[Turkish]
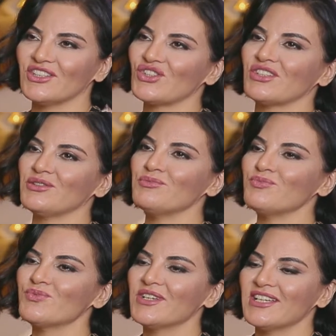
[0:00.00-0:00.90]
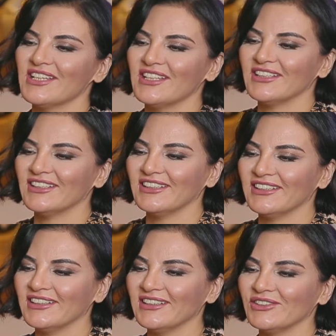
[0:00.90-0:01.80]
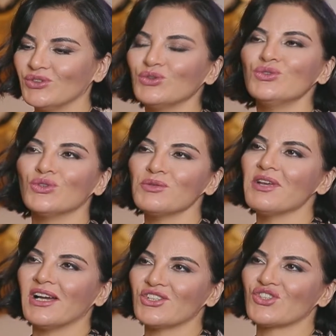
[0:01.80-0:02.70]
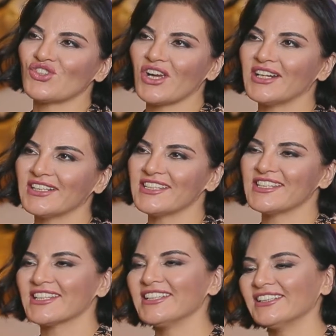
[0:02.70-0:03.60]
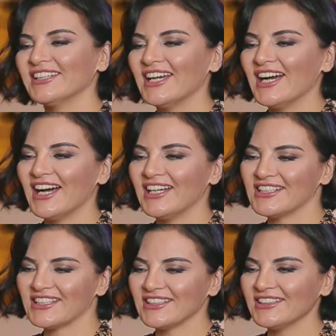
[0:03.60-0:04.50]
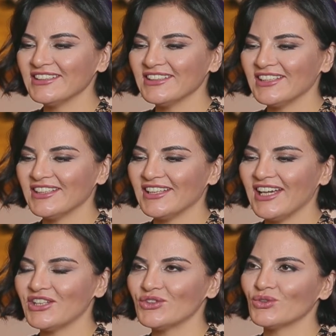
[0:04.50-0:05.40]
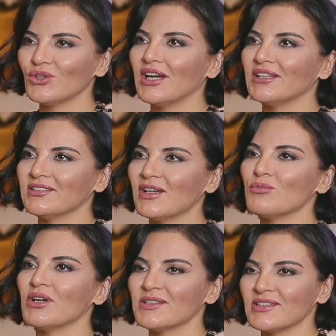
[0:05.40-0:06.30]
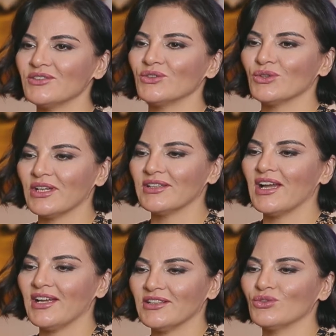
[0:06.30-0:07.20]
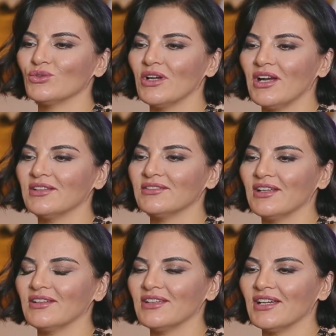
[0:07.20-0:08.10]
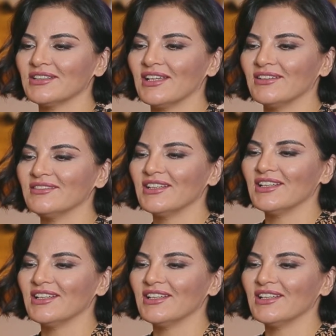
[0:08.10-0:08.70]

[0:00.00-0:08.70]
Aşığım. Ee, dolu dolu bir aşk şarkısı aşkın e, her türlü halinden bahsediyor. Yani her türlü halinden derken